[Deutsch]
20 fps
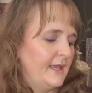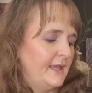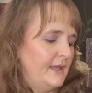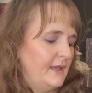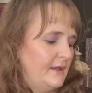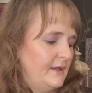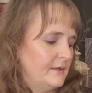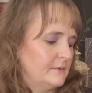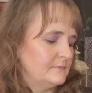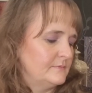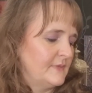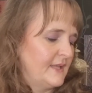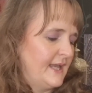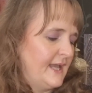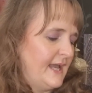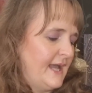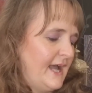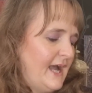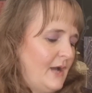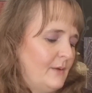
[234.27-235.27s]
Ähm,
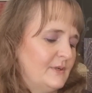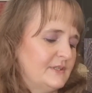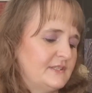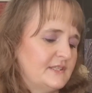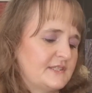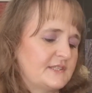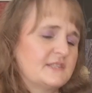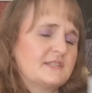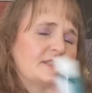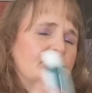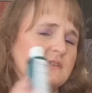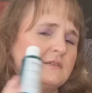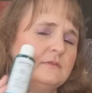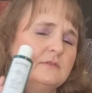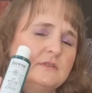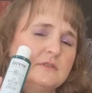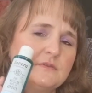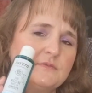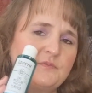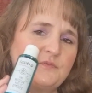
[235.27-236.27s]
aber das ist äh,
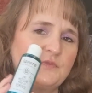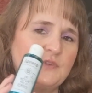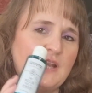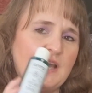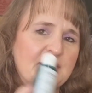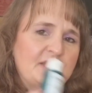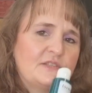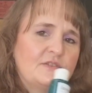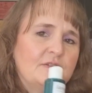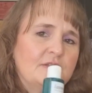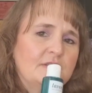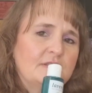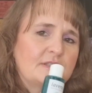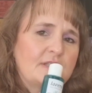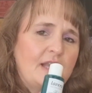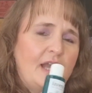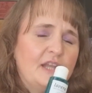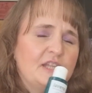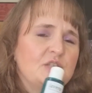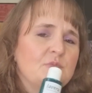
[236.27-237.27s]
vielleicht
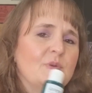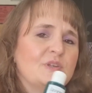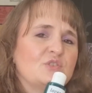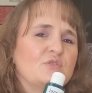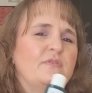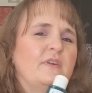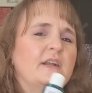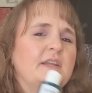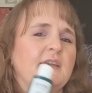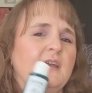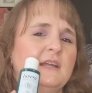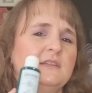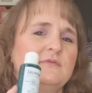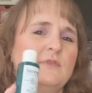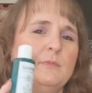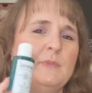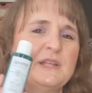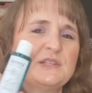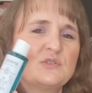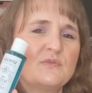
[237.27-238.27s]
ist gar nicht mal so verkehrt,
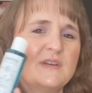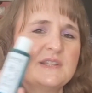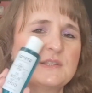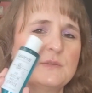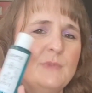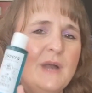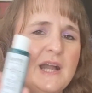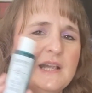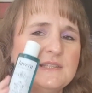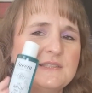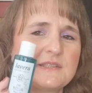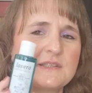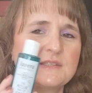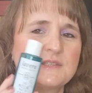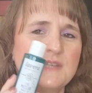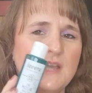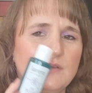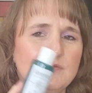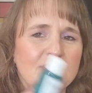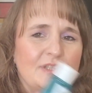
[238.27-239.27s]
wenn man sowas immer als
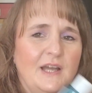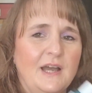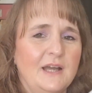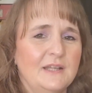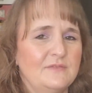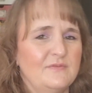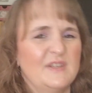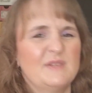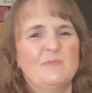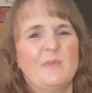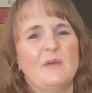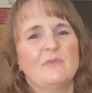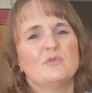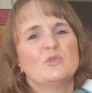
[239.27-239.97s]
Reserve da hat, wenn mal